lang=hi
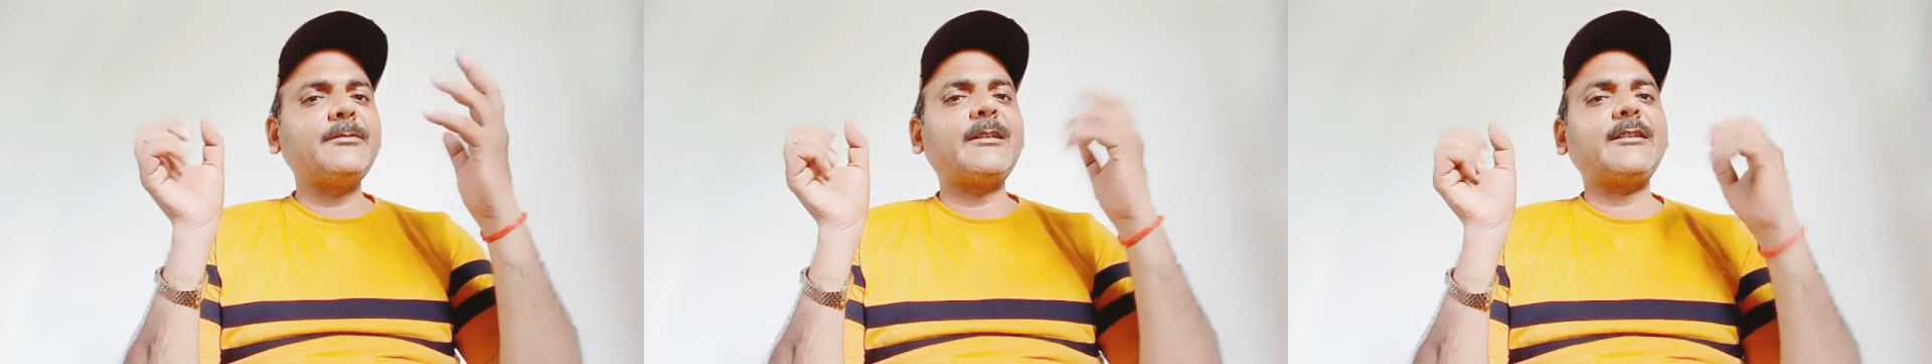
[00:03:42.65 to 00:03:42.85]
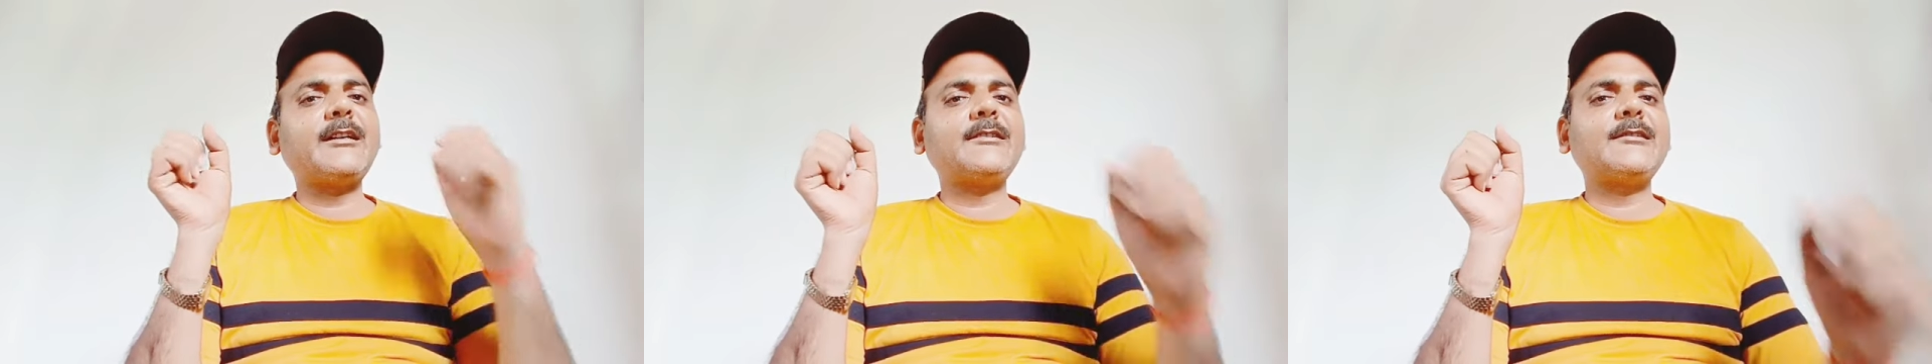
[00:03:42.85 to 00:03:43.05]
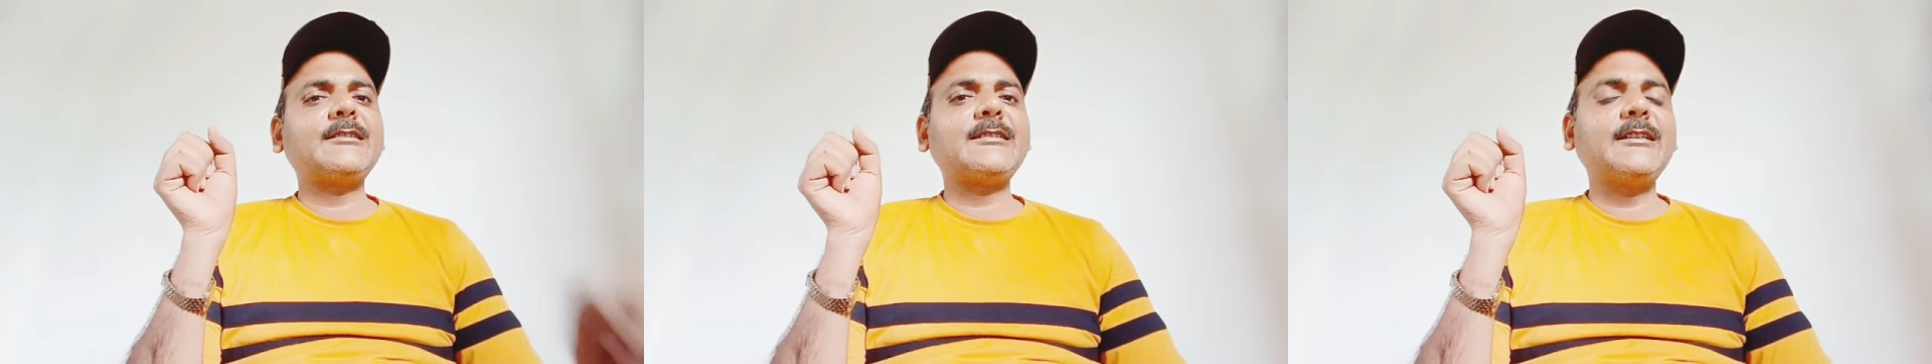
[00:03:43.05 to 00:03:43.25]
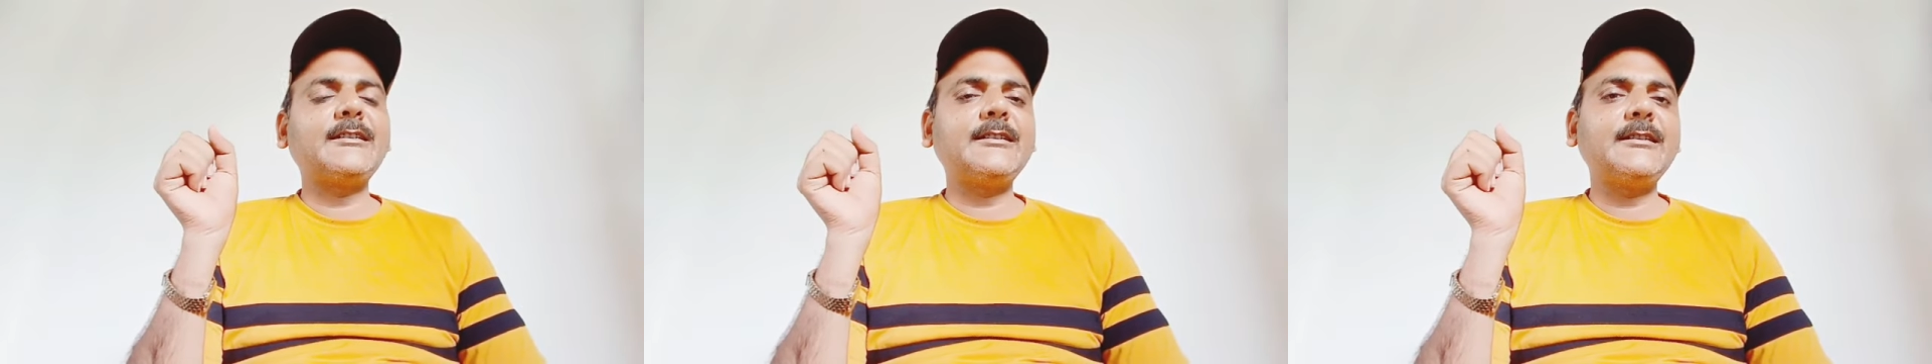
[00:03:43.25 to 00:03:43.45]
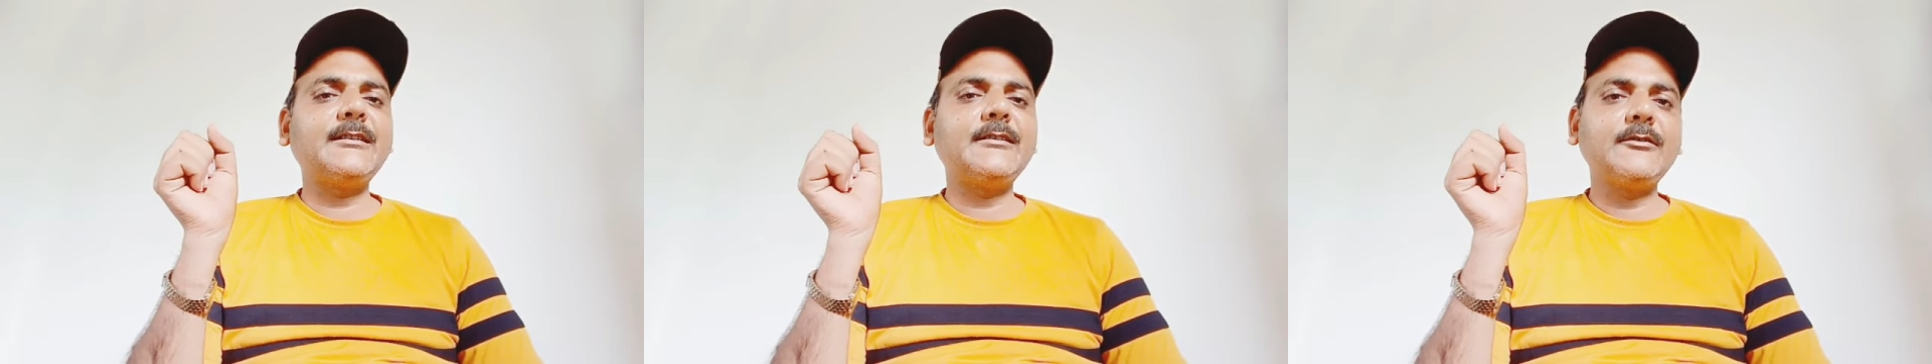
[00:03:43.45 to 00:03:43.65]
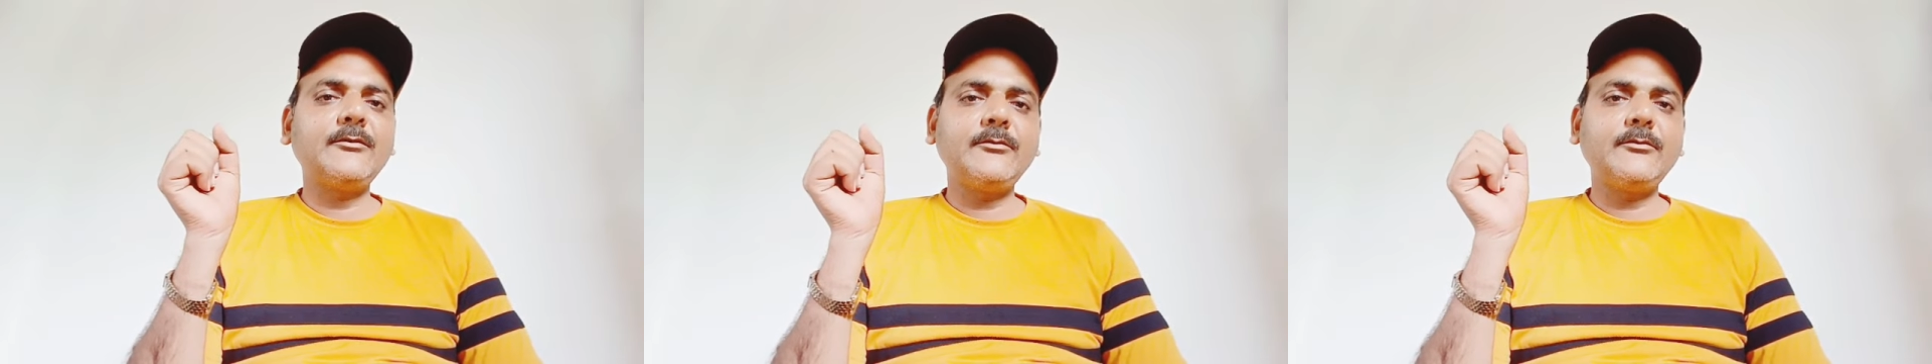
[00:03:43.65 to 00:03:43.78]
बनाना चाहिए